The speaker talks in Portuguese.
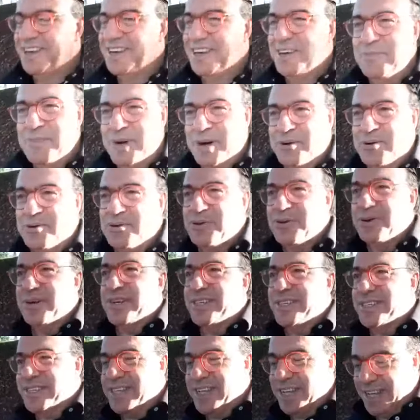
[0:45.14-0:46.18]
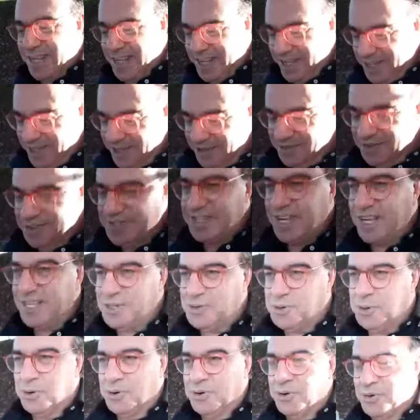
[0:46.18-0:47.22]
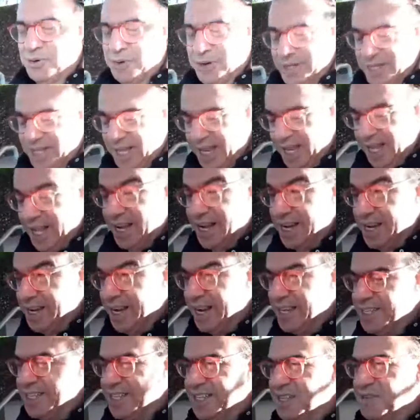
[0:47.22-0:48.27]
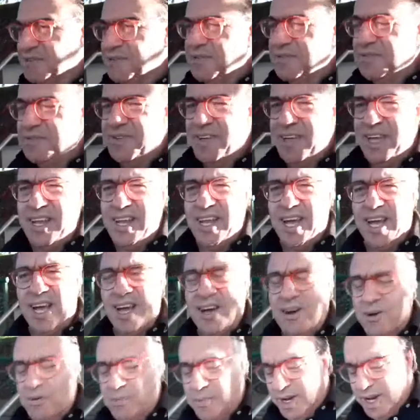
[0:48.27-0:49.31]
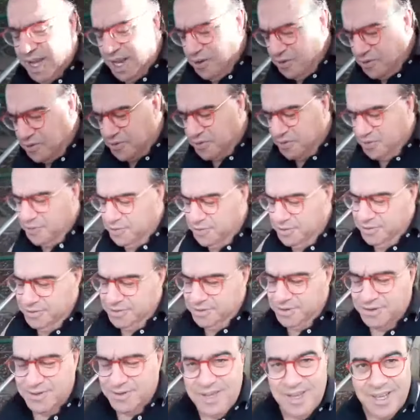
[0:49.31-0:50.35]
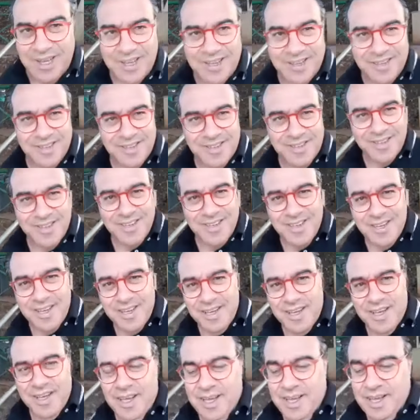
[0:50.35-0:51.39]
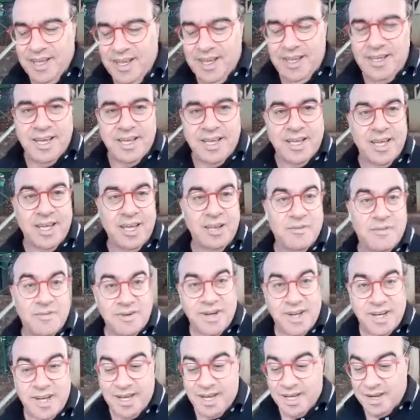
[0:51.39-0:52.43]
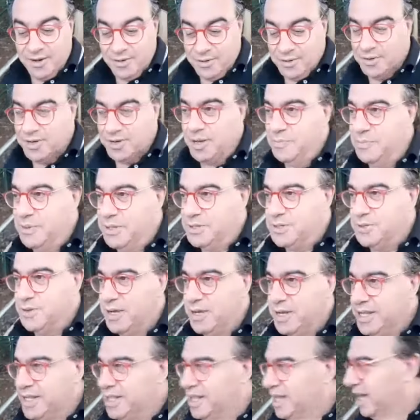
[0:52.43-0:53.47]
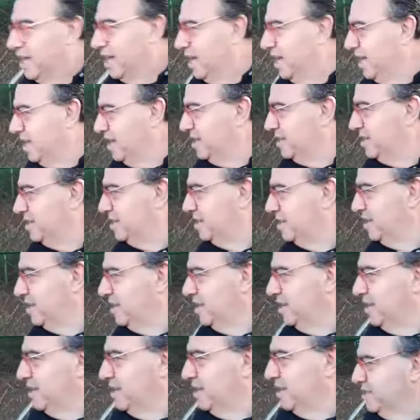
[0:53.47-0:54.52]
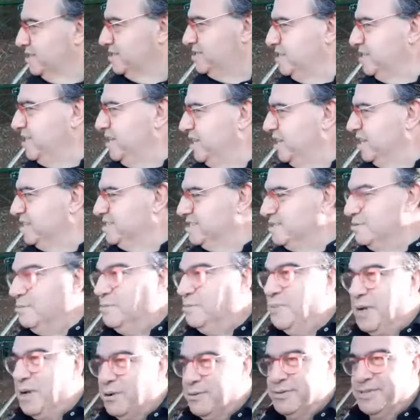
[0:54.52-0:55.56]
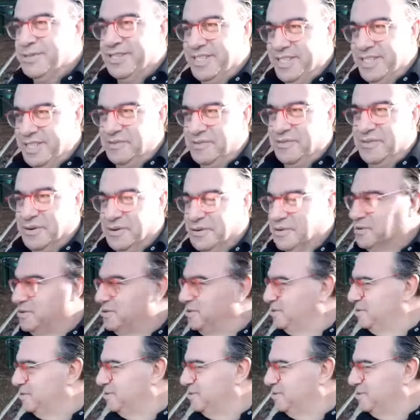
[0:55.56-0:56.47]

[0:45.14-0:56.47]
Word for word: é uma coisa, você há de concordar, a gratidão fere a alma lá no fundo, não é? E aquele vácuo que a pessoa lhe dá, sem razão plausível.